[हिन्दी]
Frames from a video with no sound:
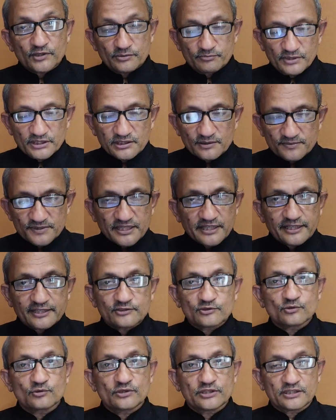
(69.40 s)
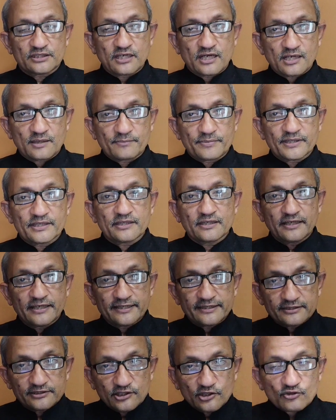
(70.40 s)
मतलब सेकेंड होल्डर आप
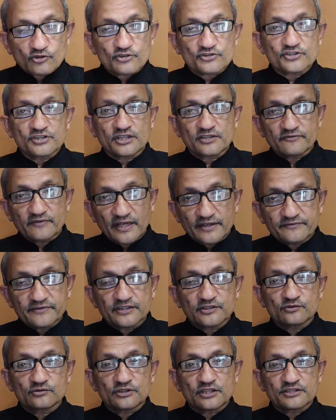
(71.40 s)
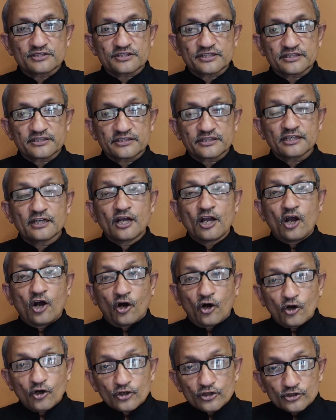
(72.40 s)
हैं इधर और सर्वाइवर होना चाहिए
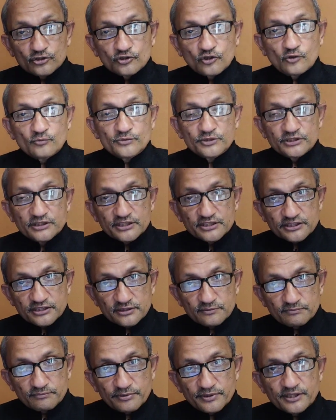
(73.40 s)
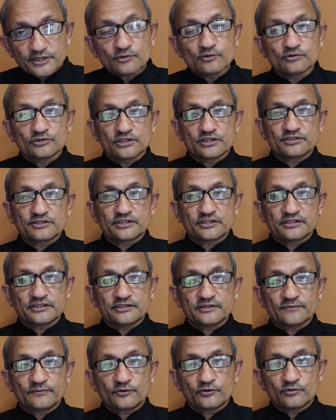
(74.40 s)
और नॉमिनेशन भी होना
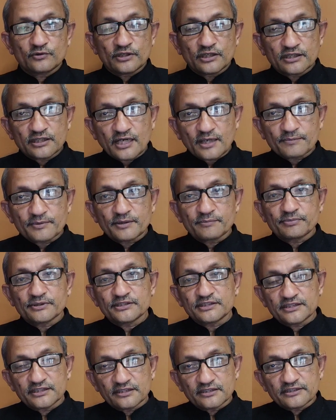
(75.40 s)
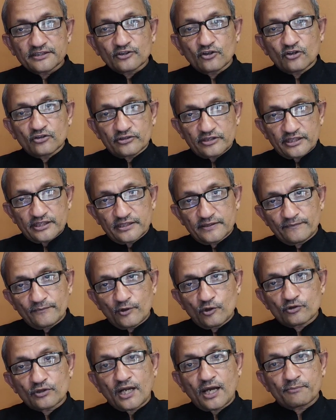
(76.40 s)
चाहिए क्योंकि अगर आपके आपके पति कहीं और हैं
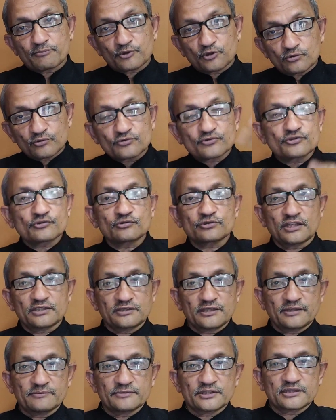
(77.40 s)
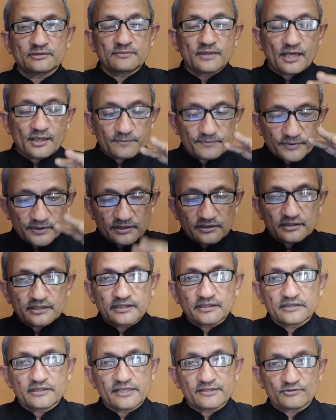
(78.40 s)
और आपको कुछ हो जाता है मतलब आप
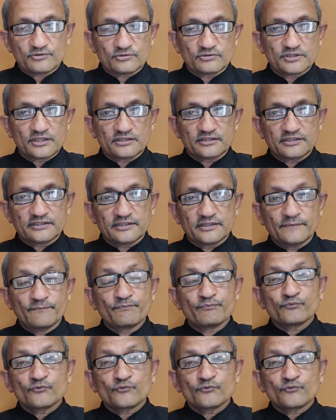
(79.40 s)
की डेथ हो जाती है